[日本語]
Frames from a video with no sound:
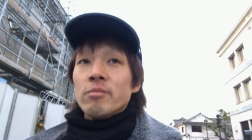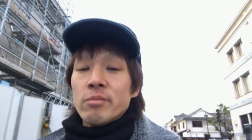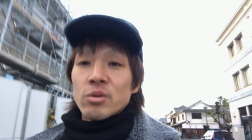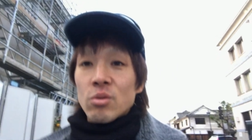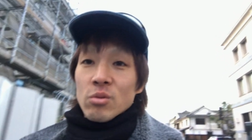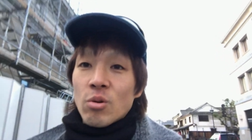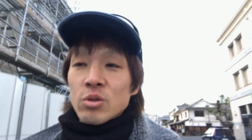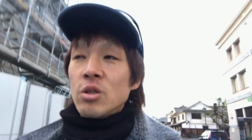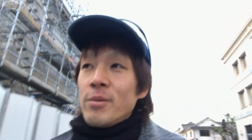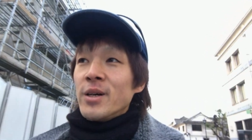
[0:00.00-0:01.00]
分
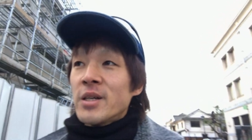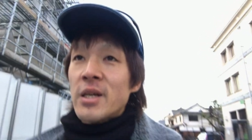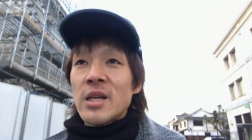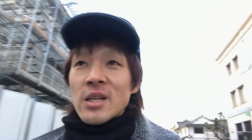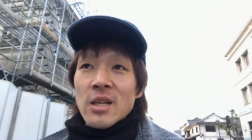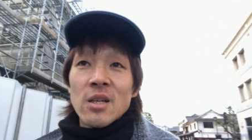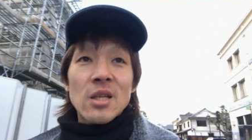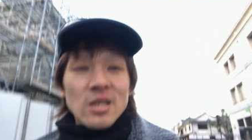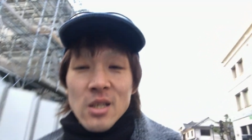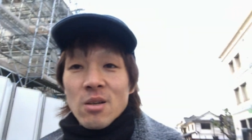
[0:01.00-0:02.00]
50
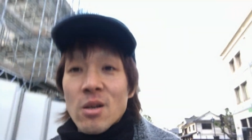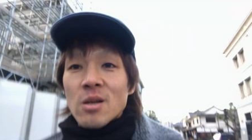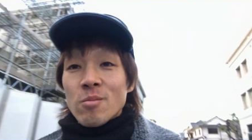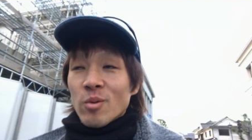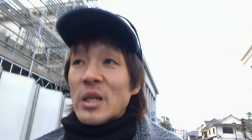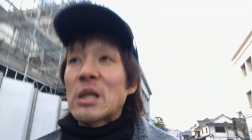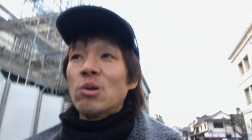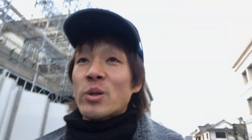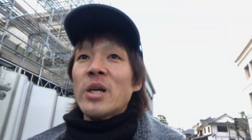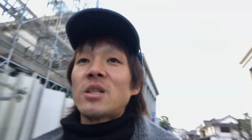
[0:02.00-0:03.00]
もう結
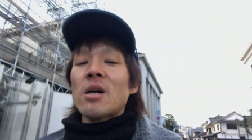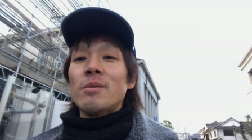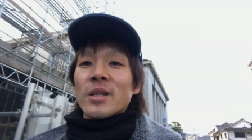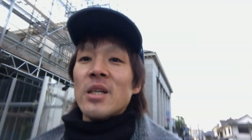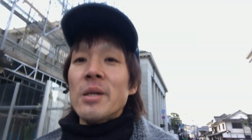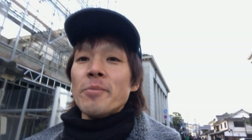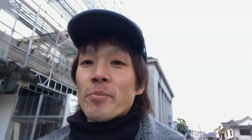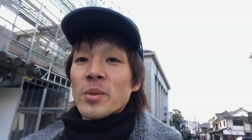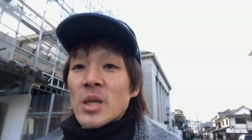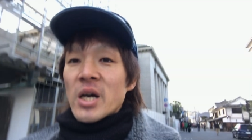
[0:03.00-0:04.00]
構限界まで
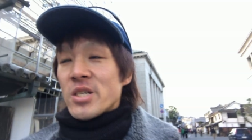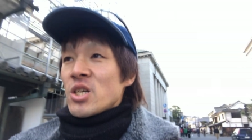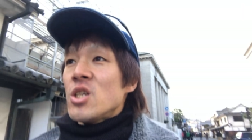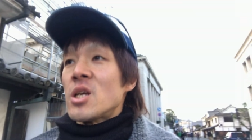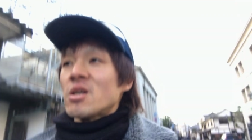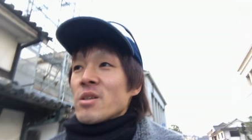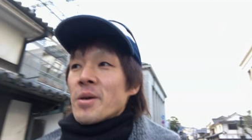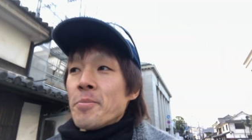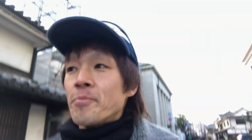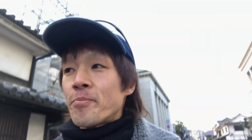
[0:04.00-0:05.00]
配信してるんで